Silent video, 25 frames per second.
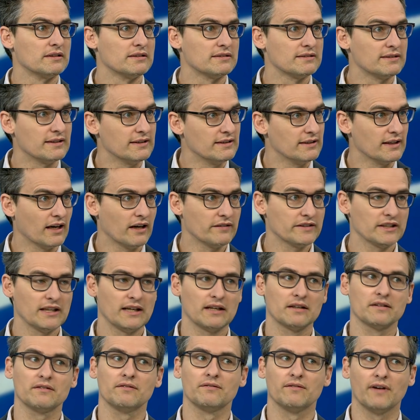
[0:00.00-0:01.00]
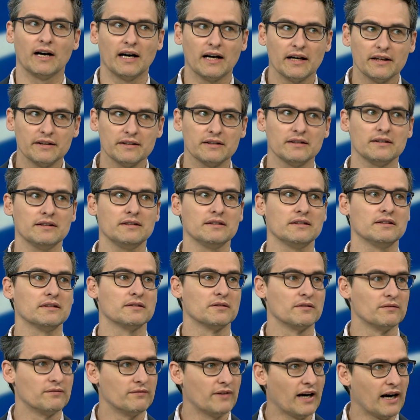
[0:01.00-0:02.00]
Zehn Jahre lang waren die
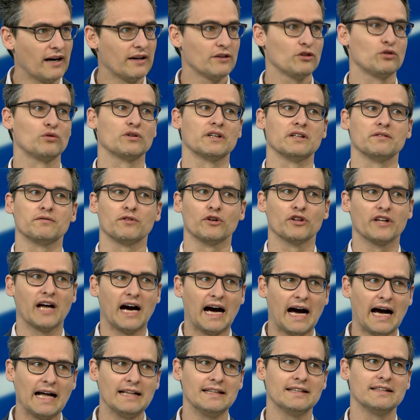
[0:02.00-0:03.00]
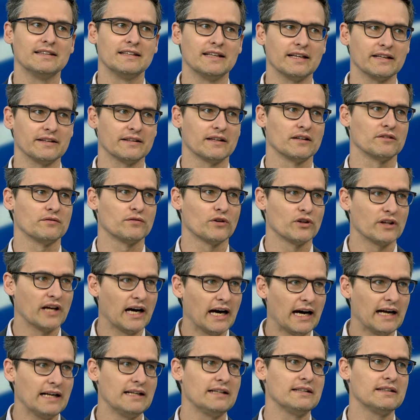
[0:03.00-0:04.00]
Warnungen von allen Ländern, von
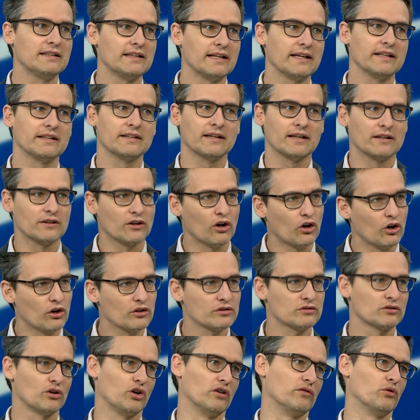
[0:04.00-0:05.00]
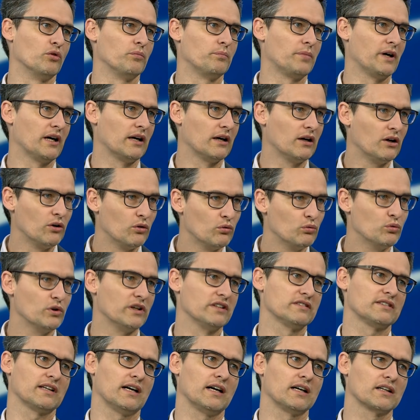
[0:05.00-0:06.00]
allen Ländern Osteuropa,
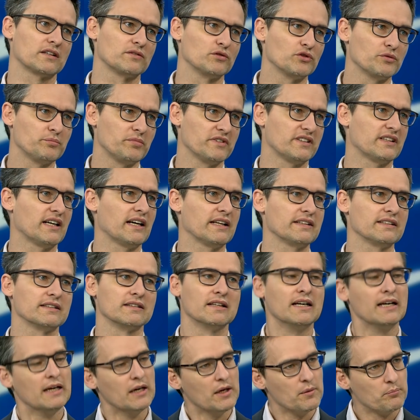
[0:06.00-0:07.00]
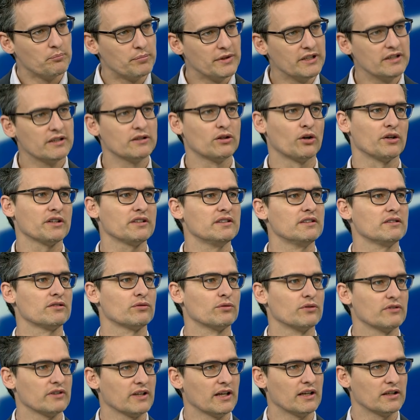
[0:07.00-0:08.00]
USA, Großbritannien. Bindet euch nicht
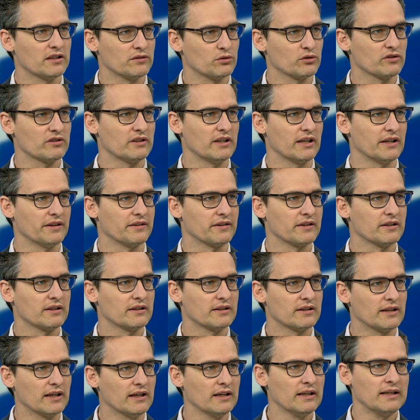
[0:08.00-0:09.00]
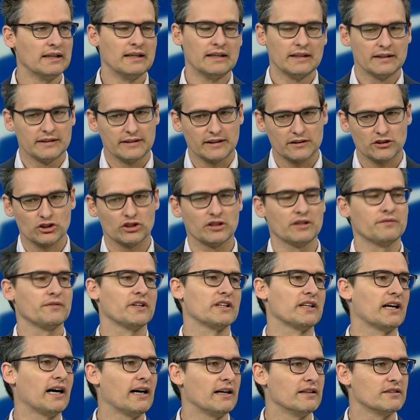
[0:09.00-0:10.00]
so sehr an Russland. Ja? Jetzt stehen
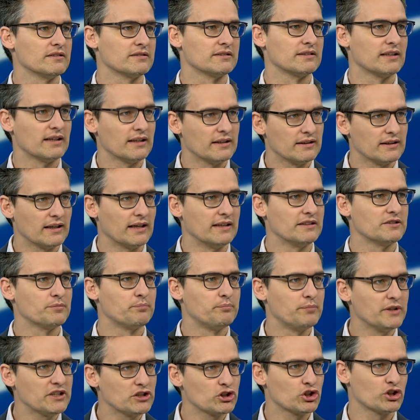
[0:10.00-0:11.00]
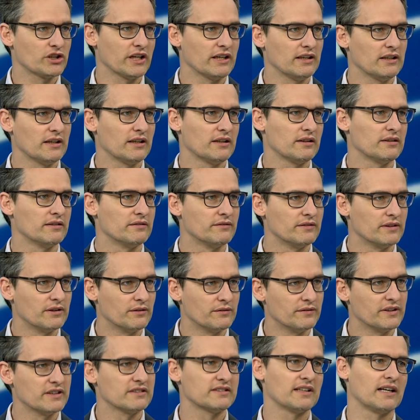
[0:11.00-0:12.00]
wir da als, als Bittsteller.
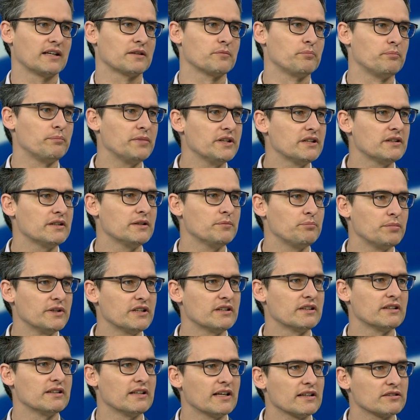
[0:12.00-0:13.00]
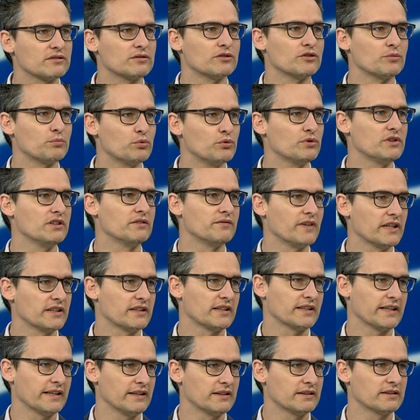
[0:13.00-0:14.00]
Wir sagen, bitte, bitte lasst uns Putin
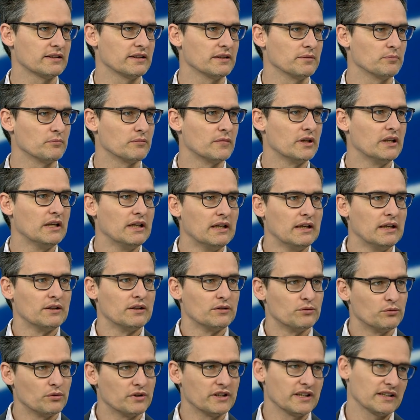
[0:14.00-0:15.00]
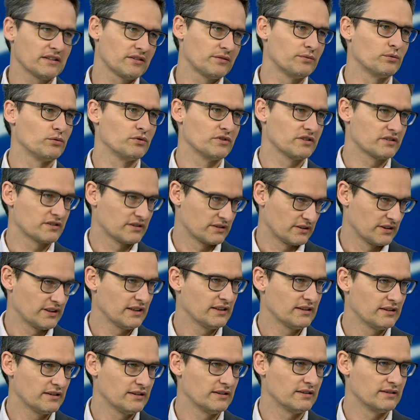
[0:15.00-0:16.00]
weiter Geld geben. Nur jetzt, wo es
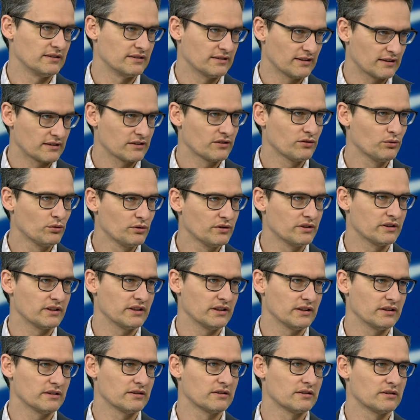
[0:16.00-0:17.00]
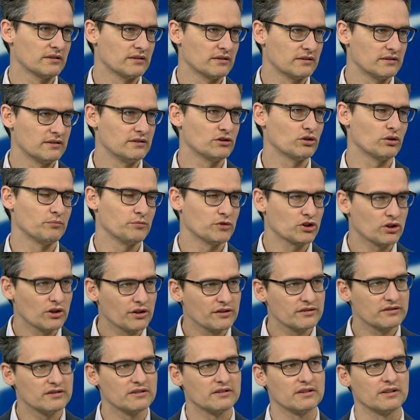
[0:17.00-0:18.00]
gegen die Sanktionen geht, die schon
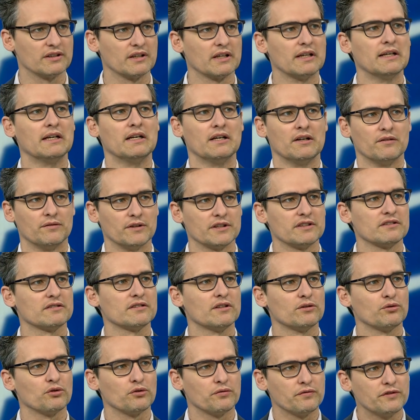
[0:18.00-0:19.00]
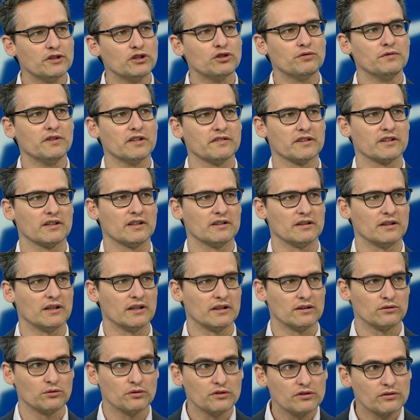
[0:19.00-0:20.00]
beschlossen sind, wird das natürlich viel
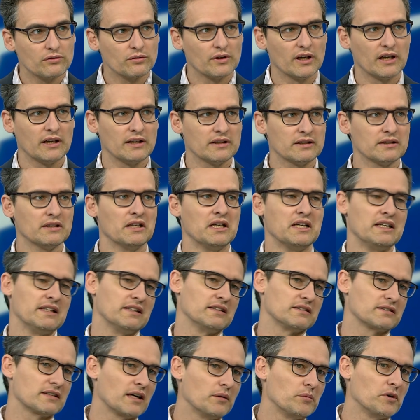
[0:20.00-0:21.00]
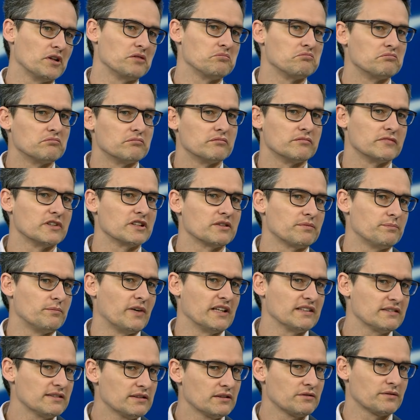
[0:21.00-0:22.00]
schwieriger äh, durchzuhalten. Jetzt kann man, jetzt
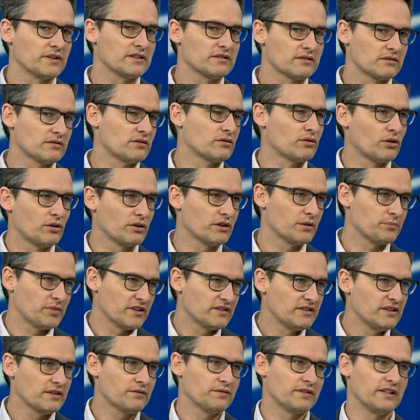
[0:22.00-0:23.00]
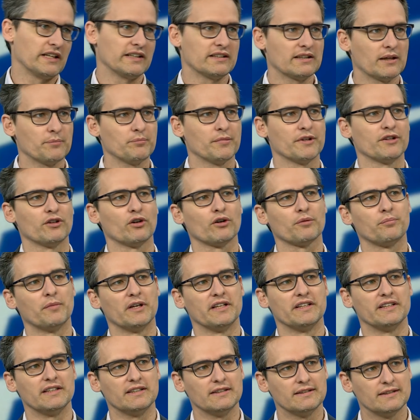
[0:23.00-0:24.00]
weiß ich nicht, was heute passiert. Vielleicht hat man noch
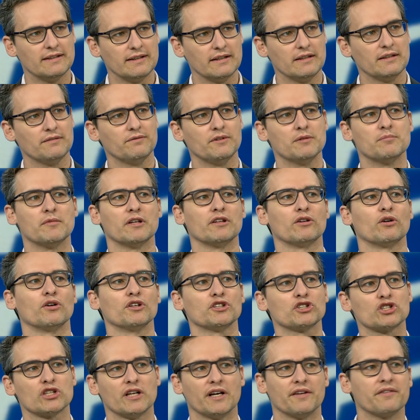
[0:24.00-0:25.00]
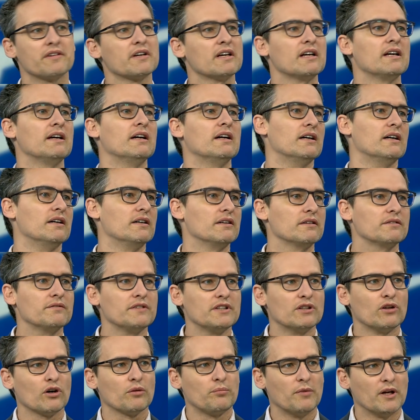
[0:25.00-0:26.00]
mal eine Idee, wie man Deutschland
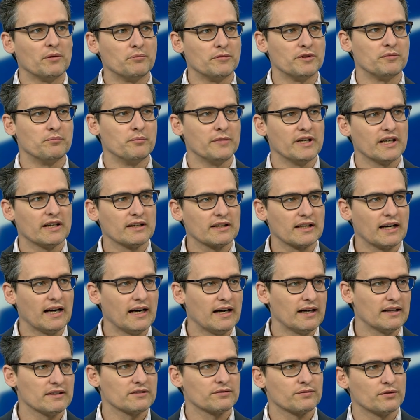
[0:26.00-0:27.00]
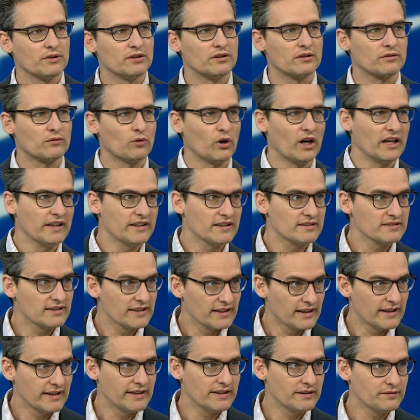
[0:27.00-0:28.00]
irgendwie nochmal mit mehr Gas von irgendwo anders
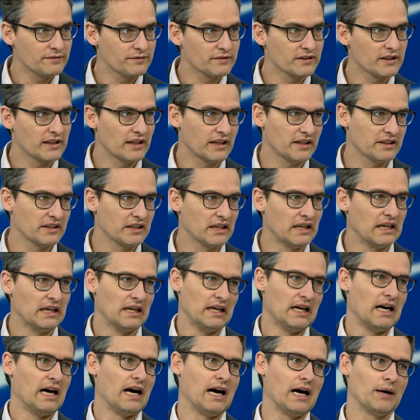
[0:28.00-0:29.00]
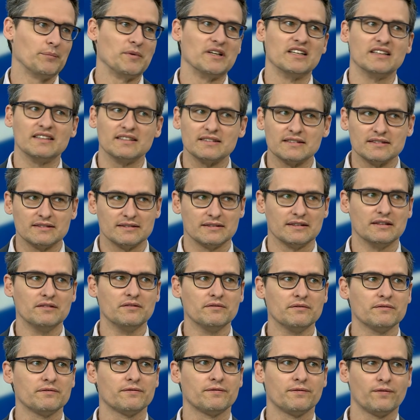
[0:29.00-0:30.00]
her helfen kann. Aber
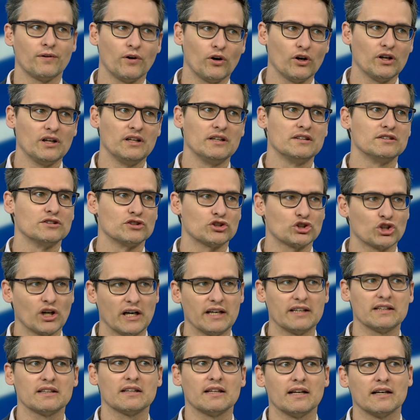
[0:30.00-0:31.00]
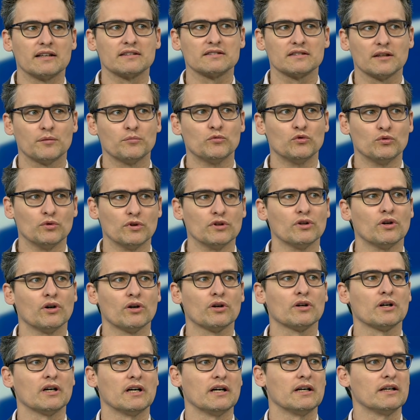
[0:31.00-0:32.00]
sinnvoll scheint langsam nur
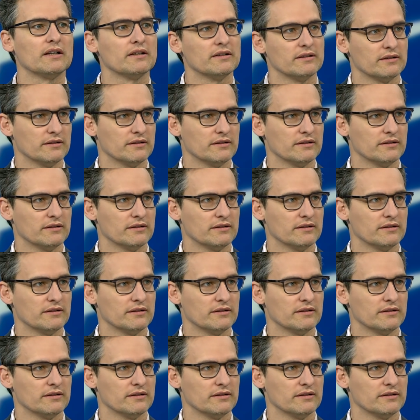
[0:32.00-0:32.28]
noch äh,